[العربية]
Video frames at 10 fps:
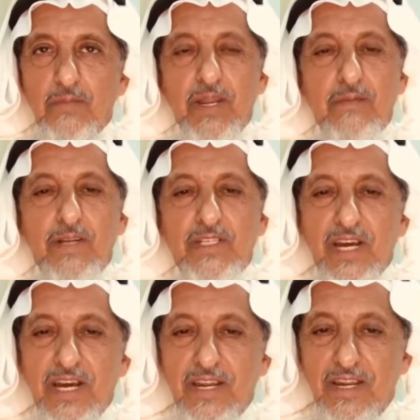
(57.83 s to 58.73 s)
من
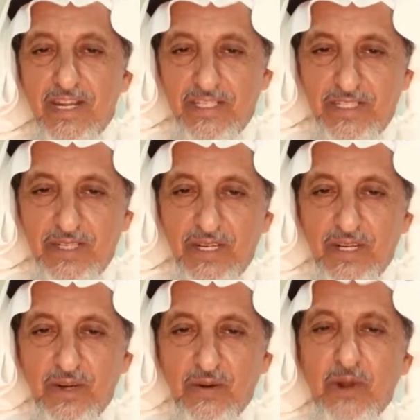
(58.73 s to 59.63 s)
البشاير
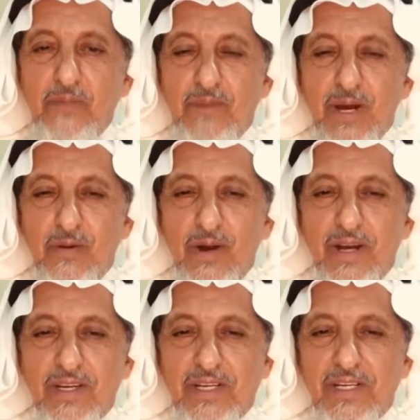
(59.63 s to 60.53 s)
لنجد وحبها
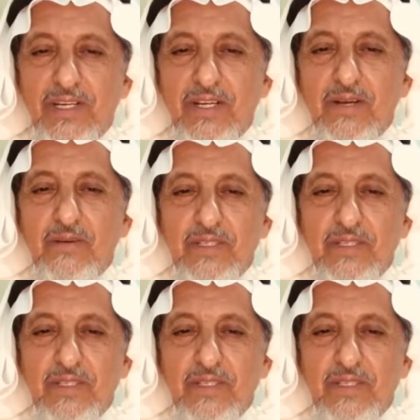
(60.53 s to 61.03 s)
الواقعي